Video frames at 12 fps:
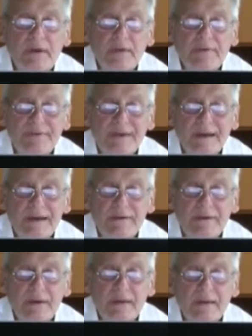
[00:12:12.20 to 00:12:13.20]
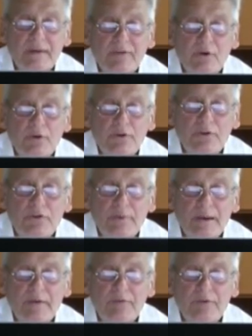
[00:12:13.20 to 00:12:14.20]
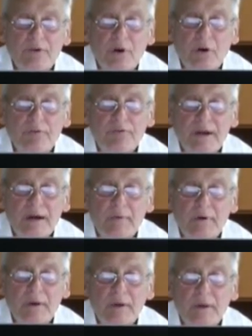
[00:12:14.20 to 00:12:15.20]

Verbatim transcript: zeigt, dass auch die Schwelle für die Aufnahme